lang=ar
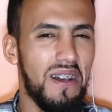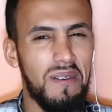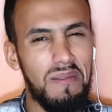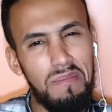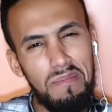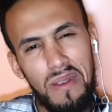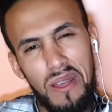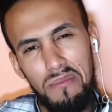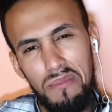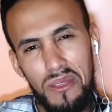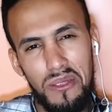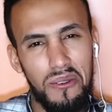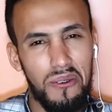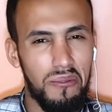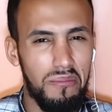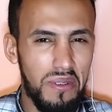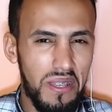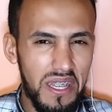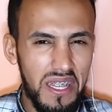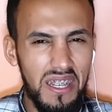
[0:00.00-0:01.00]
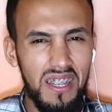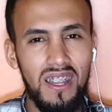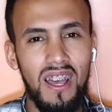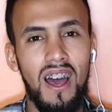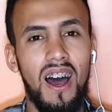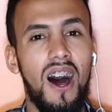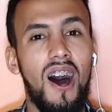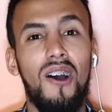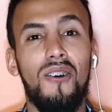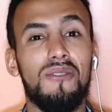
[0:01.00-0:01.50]
ما بين وبين
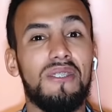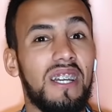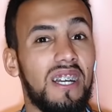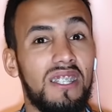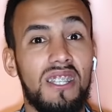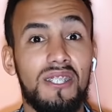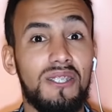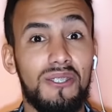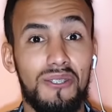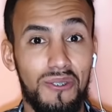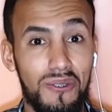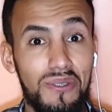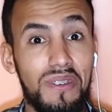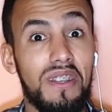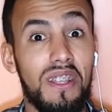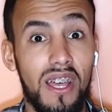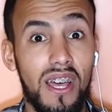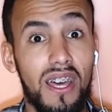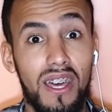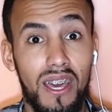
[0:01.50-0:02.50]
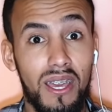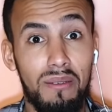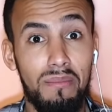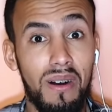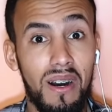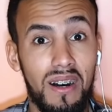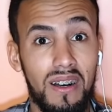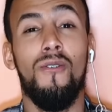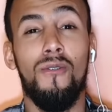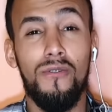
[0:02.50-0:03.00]
او تقدر تكون
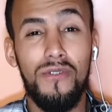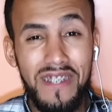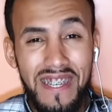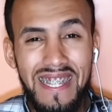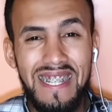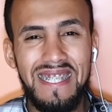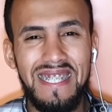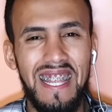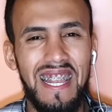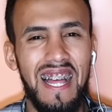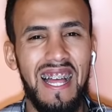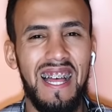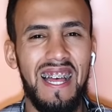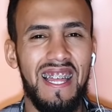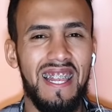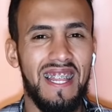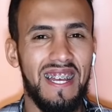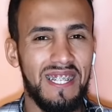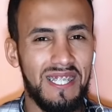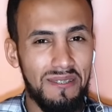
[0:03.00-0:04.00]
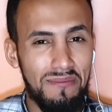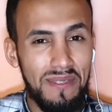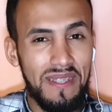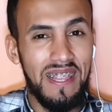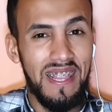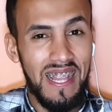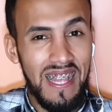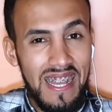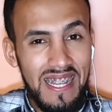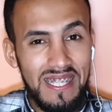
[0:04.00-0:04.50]
خايبه وفي كلتا الحالات
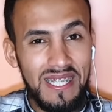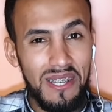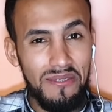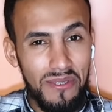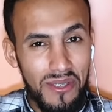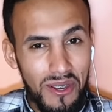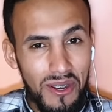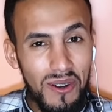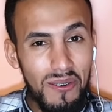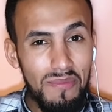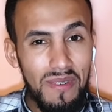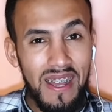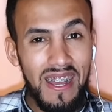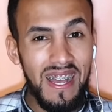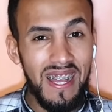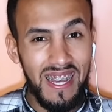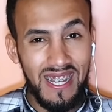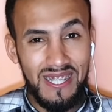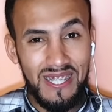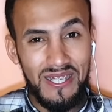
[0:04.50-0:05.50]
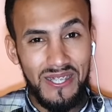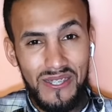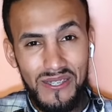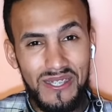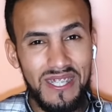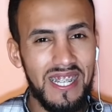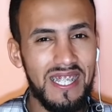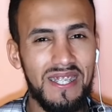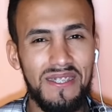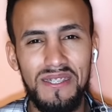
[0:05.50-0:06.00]
بثلاثه بهم غادي تكون
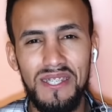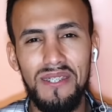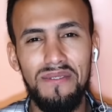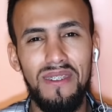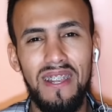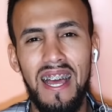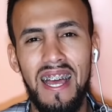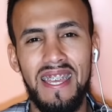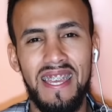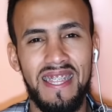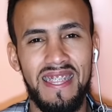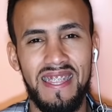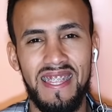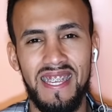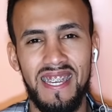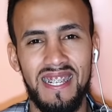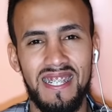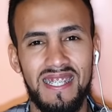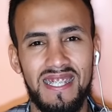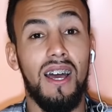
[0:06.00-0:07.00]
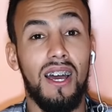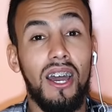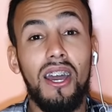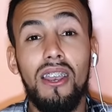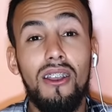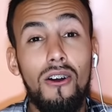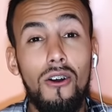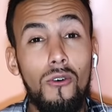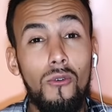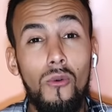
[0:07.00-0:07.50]
صادفتيهم في الحياه ديالك غير
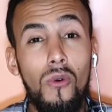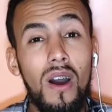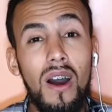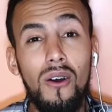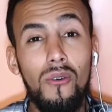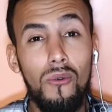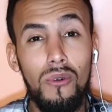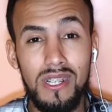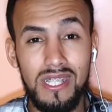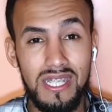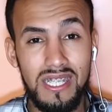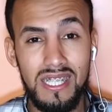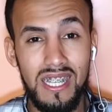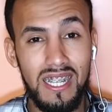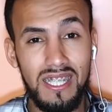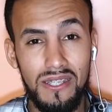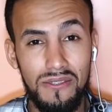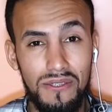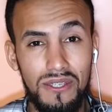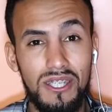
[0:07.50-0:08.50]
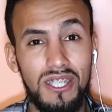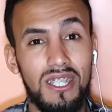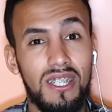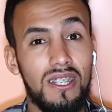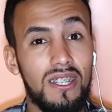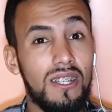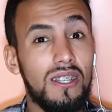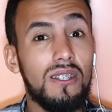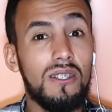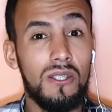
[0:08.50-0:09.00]
هو واش صادفتي
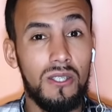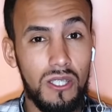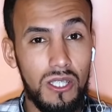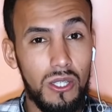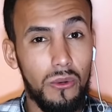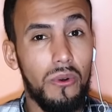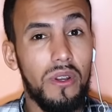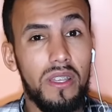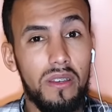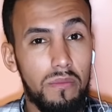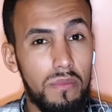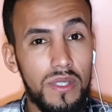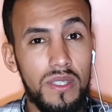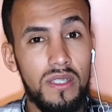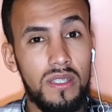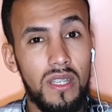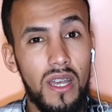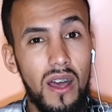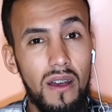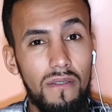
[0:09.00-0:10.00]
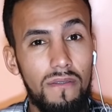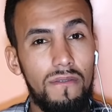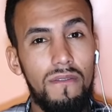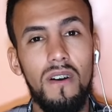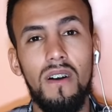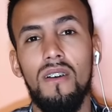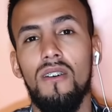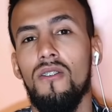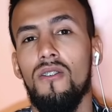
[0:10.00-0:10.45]
الزوين بزاف